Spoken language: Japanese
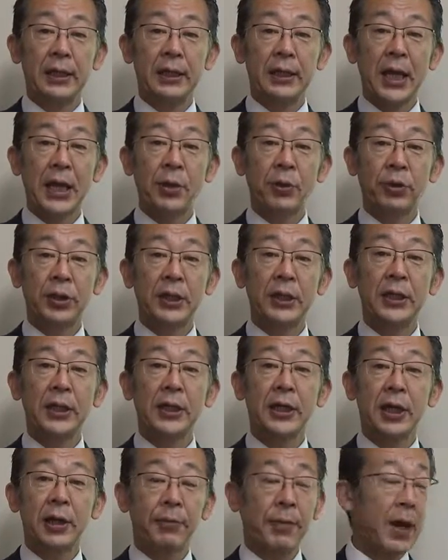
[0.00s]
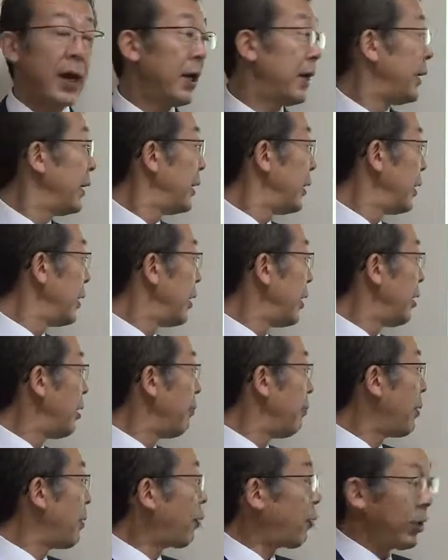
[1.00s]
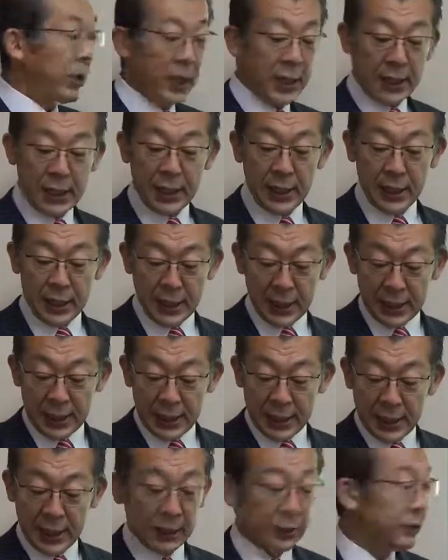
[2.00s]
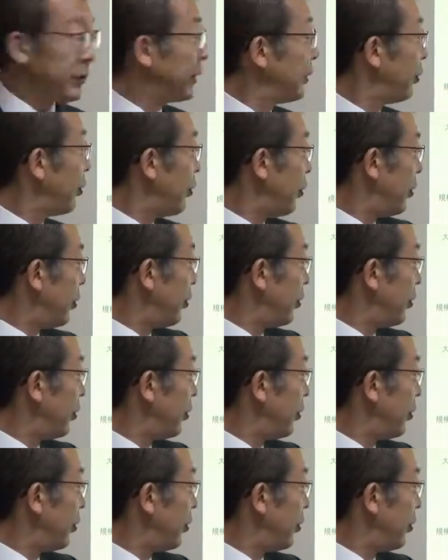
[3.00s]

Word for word: 対応できなければ、まあ、ここで、えー、次の